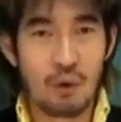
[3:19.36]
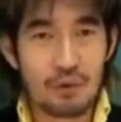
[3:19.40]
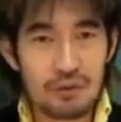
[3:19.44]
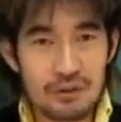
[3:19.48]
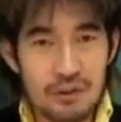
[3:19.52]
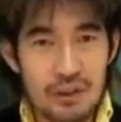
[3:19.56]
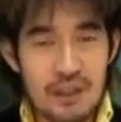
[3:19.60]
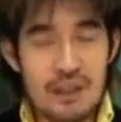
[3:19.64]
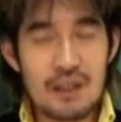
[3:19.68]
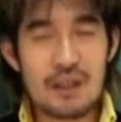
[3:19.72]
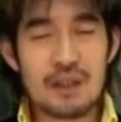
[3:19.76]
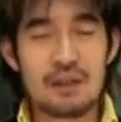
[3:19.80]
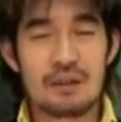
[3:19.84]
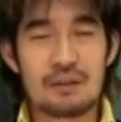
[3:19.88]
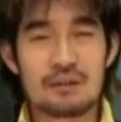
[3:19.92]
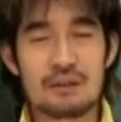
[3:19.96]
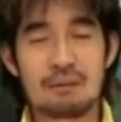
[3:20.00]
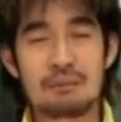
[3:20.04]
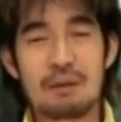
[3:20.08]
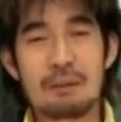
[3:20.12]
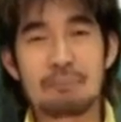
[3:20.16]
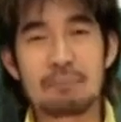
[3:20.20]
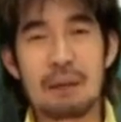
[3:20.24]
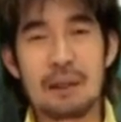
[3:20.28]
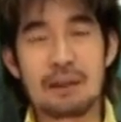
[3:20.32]
คนที่
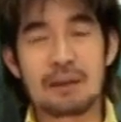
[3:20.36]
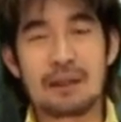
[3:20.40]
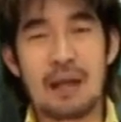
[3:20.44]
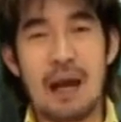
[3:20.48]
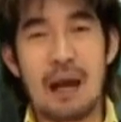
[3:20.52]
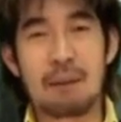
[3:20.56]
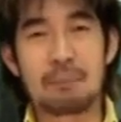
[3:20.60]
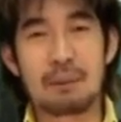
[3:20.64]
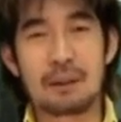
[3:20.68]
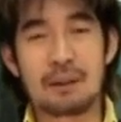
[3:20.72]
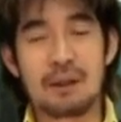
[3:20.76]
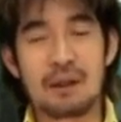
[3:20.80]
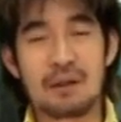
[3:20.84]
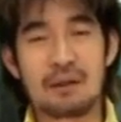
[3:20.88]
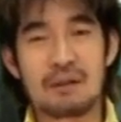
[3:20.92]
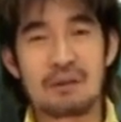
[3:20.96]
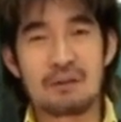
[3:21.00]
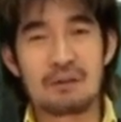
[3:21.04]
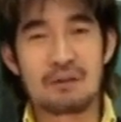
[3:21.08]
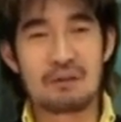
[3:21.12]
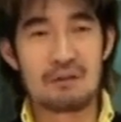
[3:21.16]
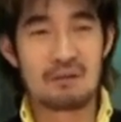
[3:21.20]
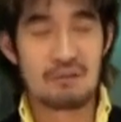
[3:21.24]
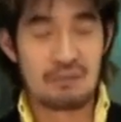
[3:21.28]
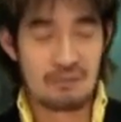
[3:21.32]
สำเร็จปานกลางเป็นไง
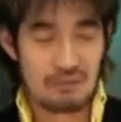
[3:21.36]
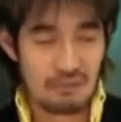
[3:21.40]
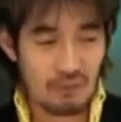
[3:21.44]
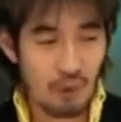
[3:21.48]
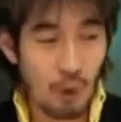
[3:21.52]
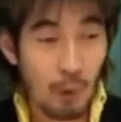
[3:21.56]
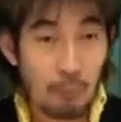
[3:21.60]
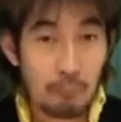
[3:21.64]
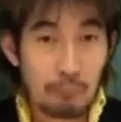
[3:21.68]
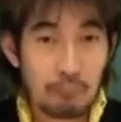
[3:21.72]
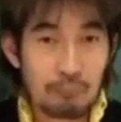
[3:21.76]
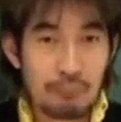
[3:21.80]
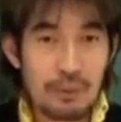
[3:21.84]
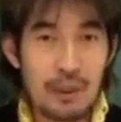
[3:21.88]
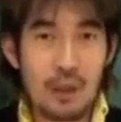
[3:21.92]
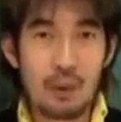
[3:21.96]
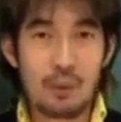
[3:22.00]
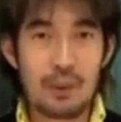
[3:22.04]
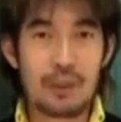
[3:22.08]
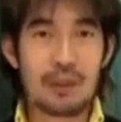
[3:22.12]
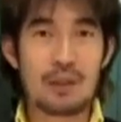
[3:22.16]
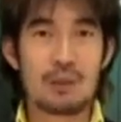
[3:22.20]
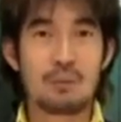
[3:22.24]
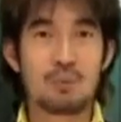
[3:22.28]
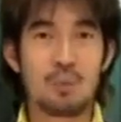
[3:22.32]
อดเปรี้ย
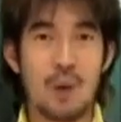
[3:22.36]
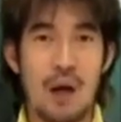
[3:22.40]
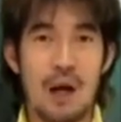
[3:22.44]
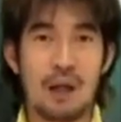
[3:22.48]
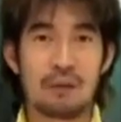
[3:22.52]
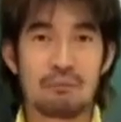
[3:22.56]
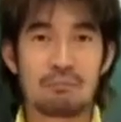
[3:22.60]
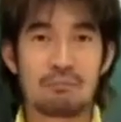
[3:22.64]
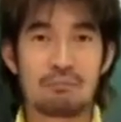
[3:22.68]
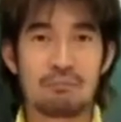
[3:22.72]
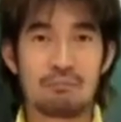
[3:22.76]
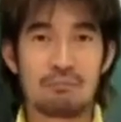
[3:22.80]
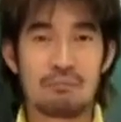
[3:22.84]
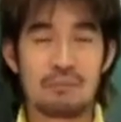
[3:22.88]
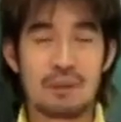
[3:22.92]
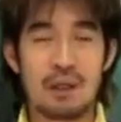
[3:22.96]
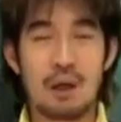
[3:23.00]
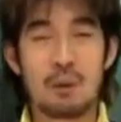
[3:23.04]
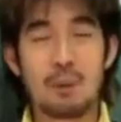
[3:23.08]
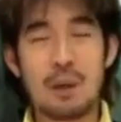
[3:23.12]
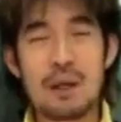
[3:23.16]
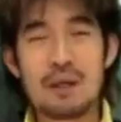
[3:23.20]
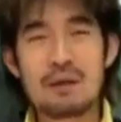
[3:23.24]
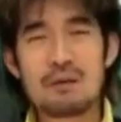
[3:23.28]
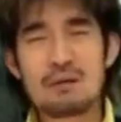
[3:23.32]
วไว้กินหวาน
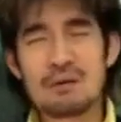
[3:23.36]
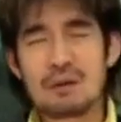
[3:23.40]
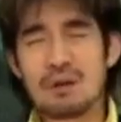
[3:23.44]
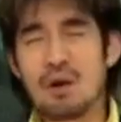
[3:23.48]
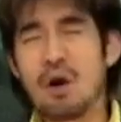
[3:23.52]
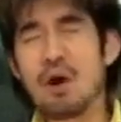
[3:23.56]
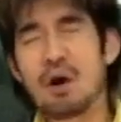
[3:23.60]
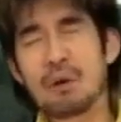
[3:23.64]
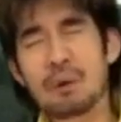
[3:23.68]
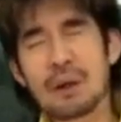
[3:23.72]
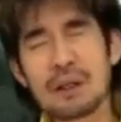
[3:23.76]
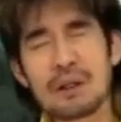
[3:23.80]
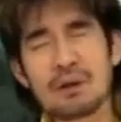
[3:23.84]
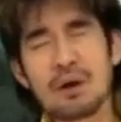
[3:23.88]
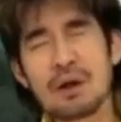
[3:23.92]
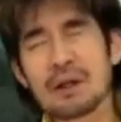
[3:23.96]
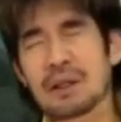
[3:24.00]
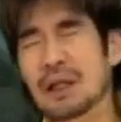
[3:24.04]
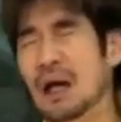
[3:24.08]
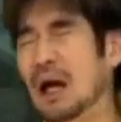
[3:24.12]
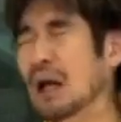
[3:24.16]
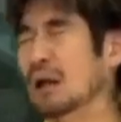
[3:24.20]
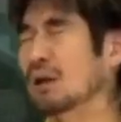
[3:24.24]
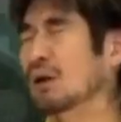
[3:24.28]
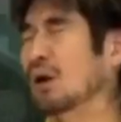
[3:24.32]
เอาไว้รอไว้หน่อ
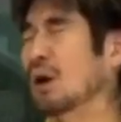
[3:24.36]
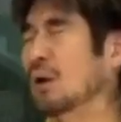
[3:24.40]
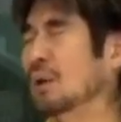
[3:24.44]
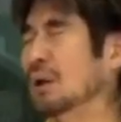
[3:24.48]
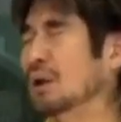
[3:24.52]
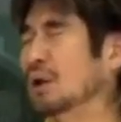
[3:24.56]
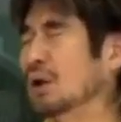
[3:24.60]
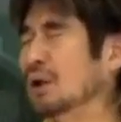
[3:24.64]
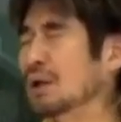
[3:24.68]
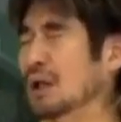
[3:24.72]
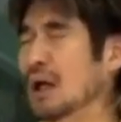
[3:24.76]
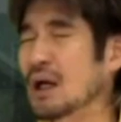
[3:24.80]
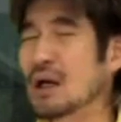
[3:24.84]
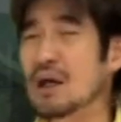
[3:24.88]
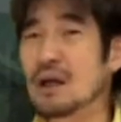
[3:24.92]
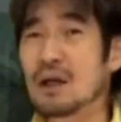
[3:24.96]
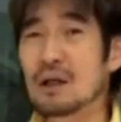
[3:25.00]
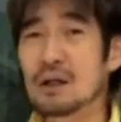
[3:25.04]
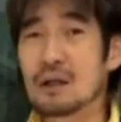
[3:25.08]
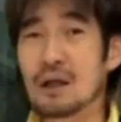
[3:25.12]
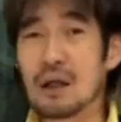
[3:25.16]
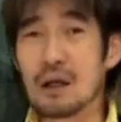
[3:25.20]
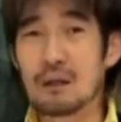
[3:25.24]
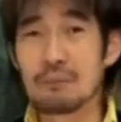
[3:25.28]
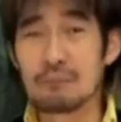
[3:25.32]
ยนะรอไว้หน่อยนะ
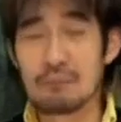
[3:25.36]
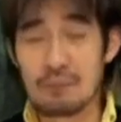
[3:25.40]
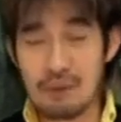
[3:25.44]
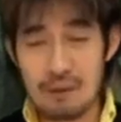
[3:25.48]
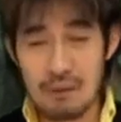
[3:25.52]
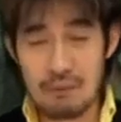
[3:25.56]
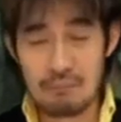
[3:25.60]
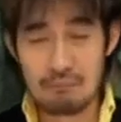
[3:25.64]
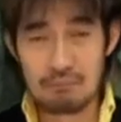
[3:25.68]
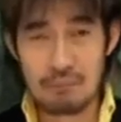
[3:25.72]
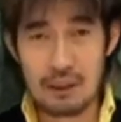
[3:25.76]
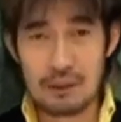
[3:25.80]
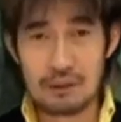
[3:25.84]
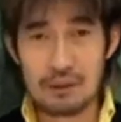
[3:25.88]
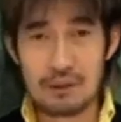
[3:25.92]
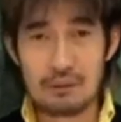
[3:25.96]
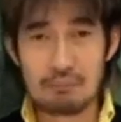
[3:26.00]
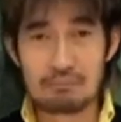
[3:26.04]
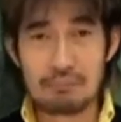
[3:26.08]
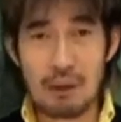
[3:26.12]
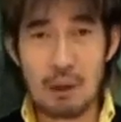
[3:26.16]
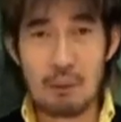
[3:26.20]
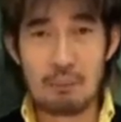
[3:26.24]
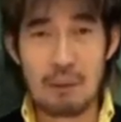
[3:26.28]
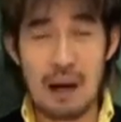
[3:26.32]
เกิดไปถึ
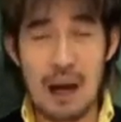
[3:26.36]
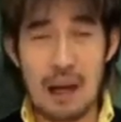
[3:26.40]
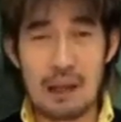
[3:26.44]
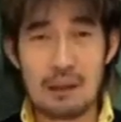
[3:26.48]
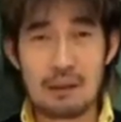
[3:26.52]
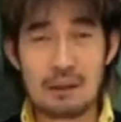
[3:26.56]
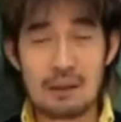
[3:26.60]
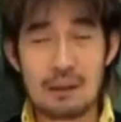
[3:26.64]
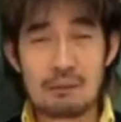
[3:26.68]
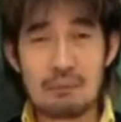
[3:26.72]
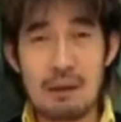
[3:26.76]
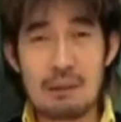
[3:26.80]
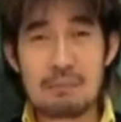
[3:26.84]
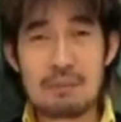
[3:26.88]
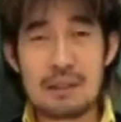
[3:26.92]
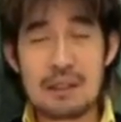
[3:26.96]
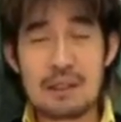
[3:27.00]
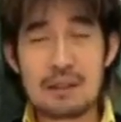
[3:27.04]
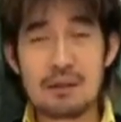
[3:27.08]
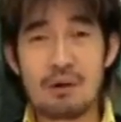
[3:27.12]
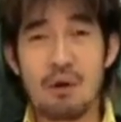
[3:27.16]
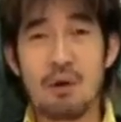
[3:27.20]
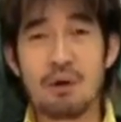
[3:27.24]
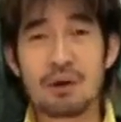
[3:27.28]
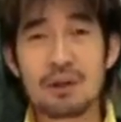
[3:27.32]
งเป้าหมายแล้วไม่
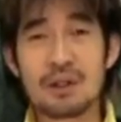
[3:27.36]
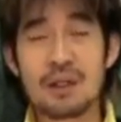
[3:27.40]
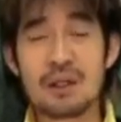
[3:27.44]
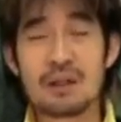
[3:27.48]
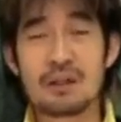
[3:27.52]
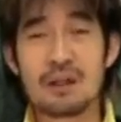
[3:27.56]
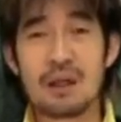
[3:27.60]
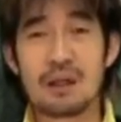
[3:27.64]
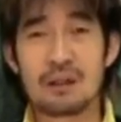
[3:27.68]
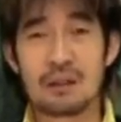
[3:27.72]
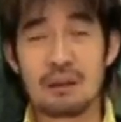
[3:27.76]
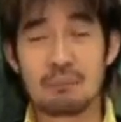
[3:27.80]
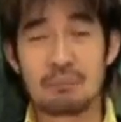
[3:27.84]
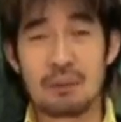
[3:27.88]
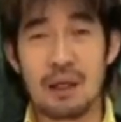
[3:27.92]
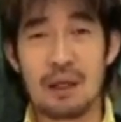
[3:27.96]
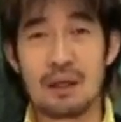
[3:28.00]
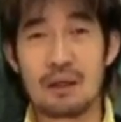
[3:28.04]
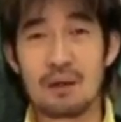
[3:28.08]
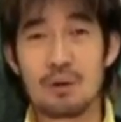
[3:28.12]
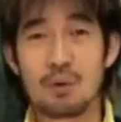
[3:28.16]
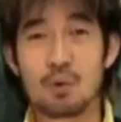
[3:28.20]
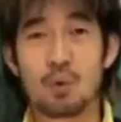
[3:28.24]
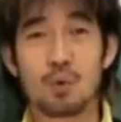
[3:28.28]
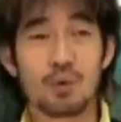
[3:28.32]
มีของกินนะทำไง
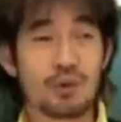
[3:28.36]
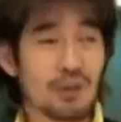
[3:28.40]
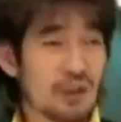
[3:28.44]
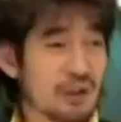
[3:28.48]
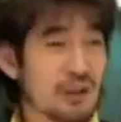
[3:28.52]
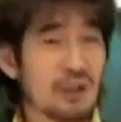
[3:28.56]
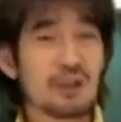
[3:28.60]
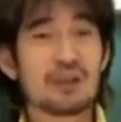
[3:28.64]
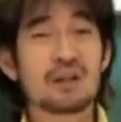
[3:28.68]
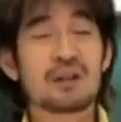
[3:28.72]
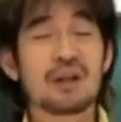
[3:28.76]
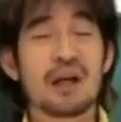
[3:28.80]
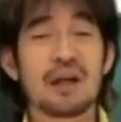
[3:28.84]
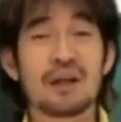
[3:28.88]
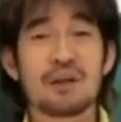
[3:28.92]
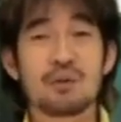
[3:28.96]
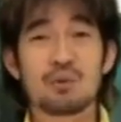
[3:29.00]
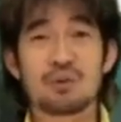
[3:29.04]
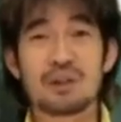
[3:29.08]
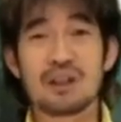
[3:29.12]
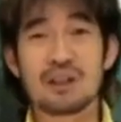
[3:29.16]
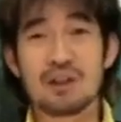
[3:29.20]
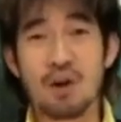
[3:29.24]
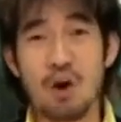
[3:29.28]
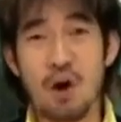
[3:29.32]
คุณจะเหนื่อย
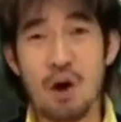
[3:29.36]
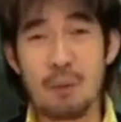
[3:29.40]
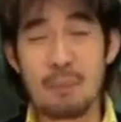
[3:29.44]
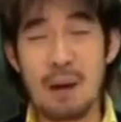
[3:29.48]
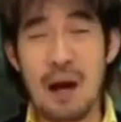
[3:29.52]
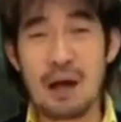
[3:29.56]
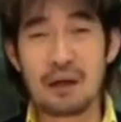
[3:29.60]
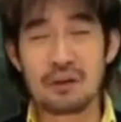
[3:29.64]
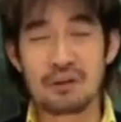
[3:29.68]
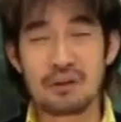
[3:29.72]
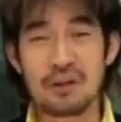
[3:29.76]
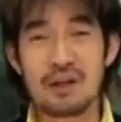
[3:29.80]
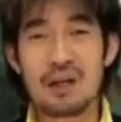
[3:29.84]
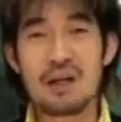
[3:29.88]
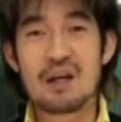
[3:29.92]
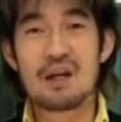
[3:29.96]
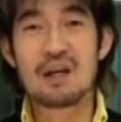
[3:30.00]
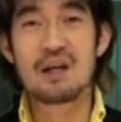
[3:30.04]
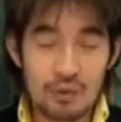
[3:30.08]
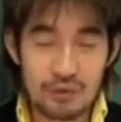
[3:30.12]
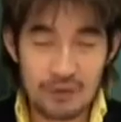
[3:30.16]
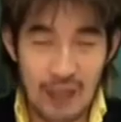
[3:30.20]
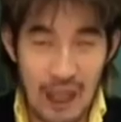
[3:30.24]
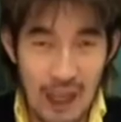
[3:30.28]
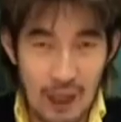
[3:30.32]
คุณจะท้อมากเลย
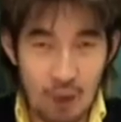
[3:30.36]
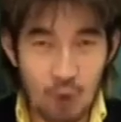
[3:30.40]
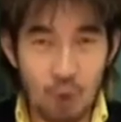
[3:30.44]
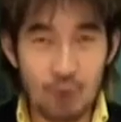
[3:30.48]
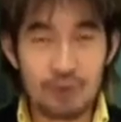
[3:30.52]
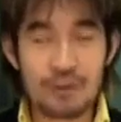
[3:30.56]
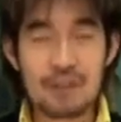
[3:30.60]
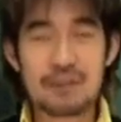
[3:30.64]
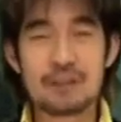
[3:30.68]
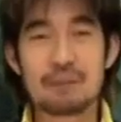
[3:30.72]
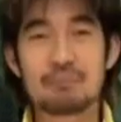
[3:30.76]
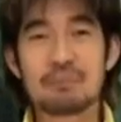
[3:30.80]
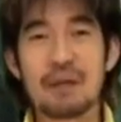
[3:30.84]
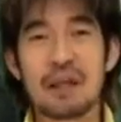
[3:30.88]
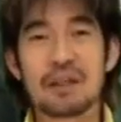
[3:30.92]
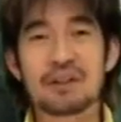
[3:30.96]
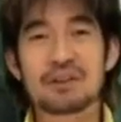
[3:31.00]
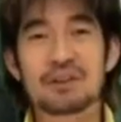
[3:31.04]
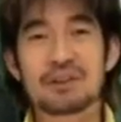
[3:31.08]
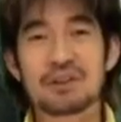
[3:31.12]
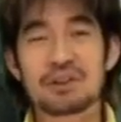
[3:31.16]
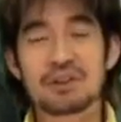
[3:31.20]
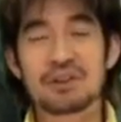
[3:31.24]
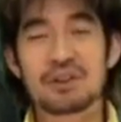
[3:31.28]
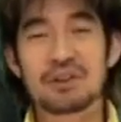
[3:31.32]
แต่คนที่สำเร็จ
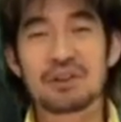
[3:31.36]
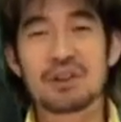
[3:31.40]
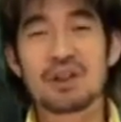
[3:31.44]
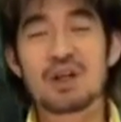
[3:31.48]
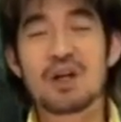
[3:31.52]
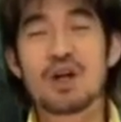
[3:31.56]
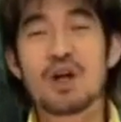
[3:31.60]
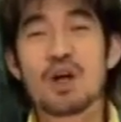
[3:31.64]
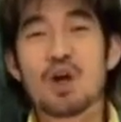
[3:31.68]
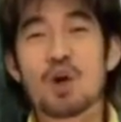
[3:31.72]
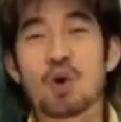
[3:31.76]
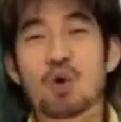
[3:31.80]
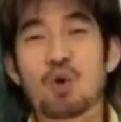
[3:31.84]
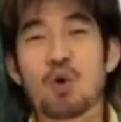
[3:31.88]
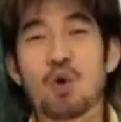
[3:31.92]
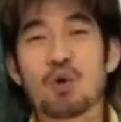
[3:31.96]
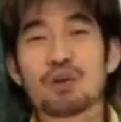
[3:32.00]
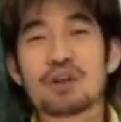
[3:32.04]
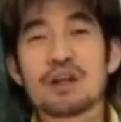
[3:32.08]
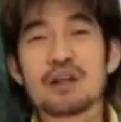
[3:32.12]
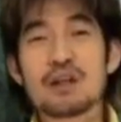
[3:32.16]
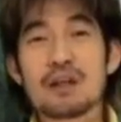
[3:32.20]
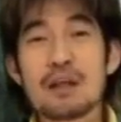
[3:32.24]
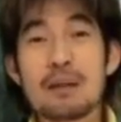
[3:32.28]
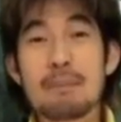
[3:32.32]
คือ ค
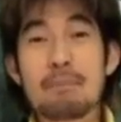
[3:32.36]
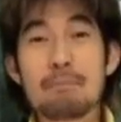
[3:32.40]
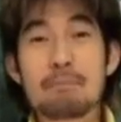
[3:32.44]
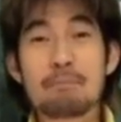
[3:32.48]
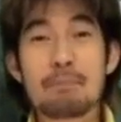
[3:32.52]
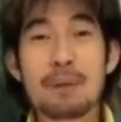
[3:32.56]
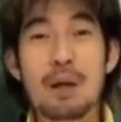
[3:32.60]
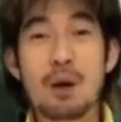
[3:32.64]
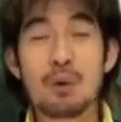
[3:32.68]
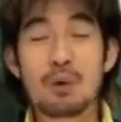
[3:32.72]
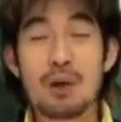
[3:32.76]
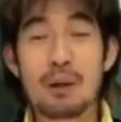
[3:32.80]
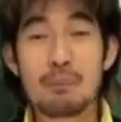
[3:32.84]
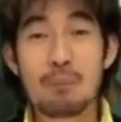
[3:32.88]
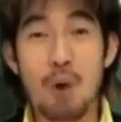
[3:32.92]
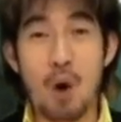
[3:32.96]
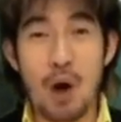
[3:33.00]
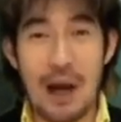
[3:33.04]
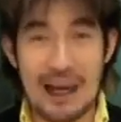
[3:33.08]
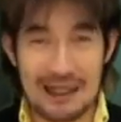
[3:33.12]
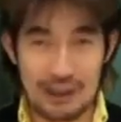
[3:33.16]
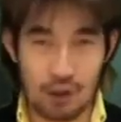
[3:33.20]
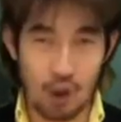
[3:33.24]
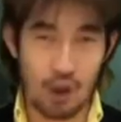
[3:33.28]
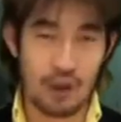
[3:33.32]
นที่กินเปรี้ยวแล้วบ
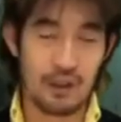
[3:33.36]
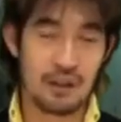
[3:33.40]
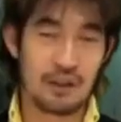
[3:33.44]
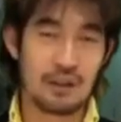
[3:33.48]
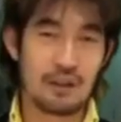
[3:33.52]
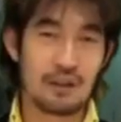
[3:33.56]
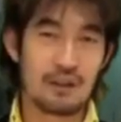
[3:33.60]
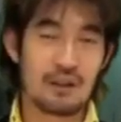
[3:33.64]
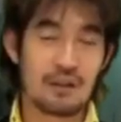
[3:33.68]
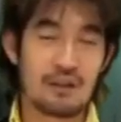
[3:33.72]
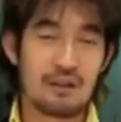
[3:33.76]
อกอร่อย